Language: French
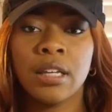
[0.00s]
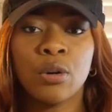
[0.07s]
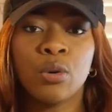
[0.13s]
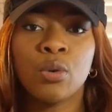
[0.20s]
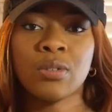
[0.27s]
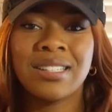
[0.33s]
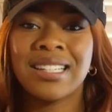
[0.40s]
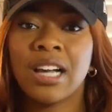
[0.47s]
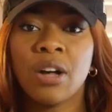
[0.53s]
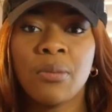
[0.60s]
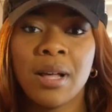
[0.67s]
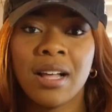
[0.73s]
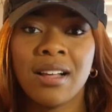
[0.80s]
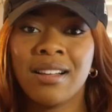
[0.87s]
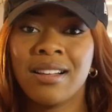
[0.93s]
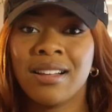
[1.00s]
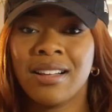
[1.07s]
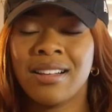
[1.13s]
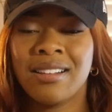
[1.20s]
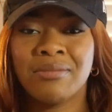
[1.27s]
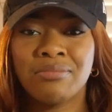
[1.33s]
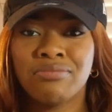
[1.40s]
Et en gros, c'est comme
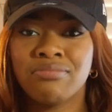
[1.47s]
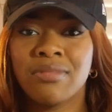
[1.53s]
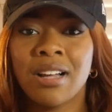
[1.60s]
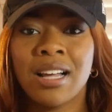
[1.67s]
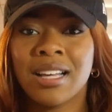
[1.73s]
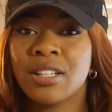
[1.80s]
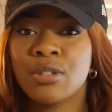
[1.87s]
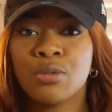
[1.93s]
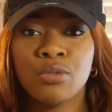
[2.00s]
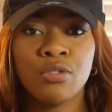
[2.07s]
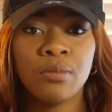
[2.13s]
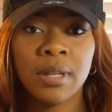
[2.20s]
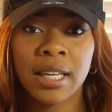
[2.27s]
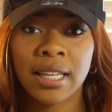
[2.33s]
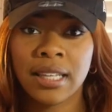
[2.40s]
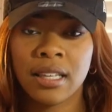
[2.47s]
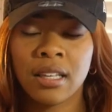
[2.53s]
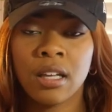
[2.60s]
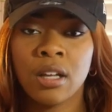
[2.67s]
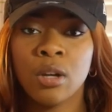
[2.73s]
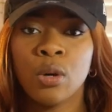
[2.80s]
un réseau numérique